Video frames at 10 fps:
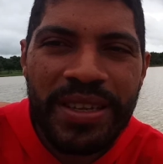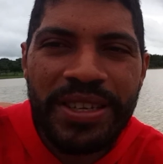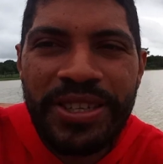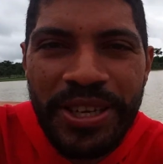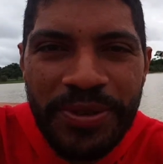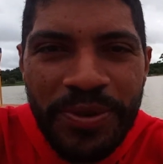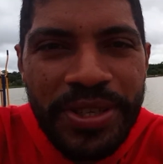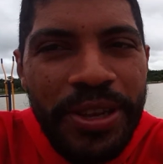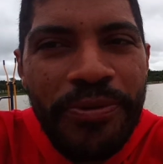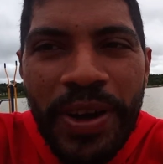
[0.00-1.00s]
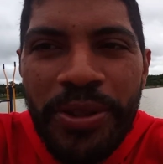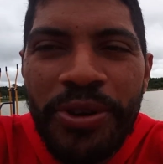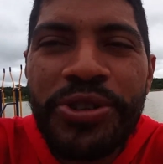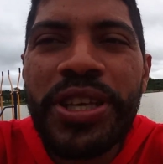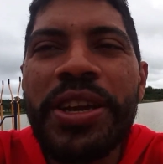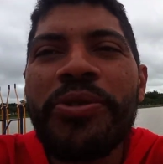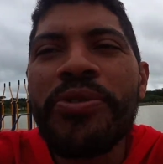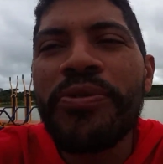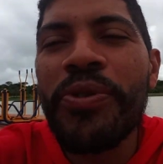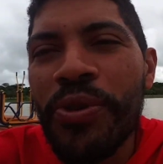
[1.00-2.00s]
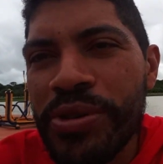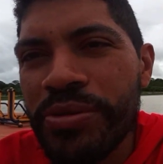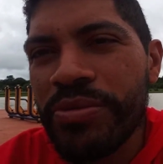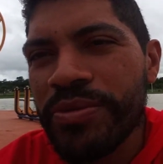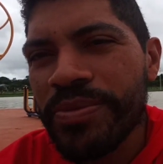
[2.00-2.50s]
Jesus ele falou: "Eu estarei convosco.